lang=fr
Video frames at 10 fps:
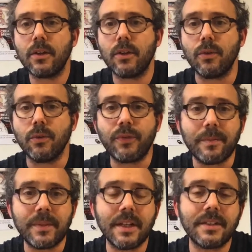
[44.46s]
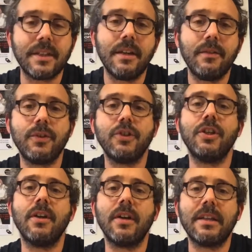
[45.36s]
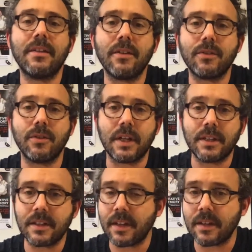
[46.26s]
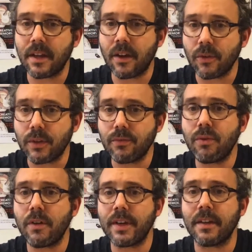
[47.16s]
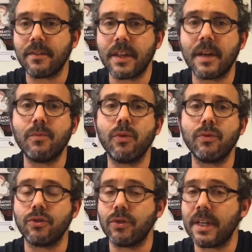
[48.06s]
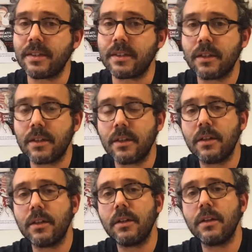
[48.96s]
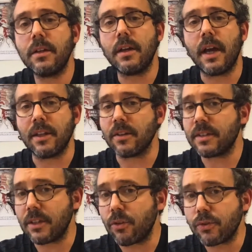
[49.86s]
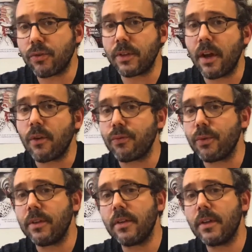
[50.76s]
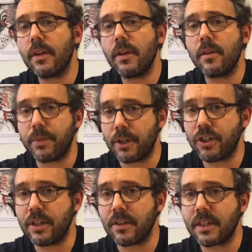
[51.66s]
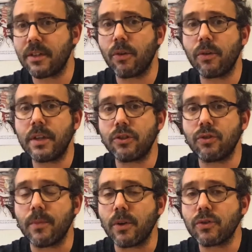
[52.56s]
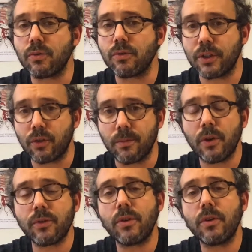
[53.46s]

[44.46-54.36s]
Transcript: Une femme délaissée, figée dans l'attente d'un incertain rendez-vous avec un vieil amour de jeunesse. Un ancien tortionnaire en fuite, piégé dans un engrenage de mensonges et de meurtres.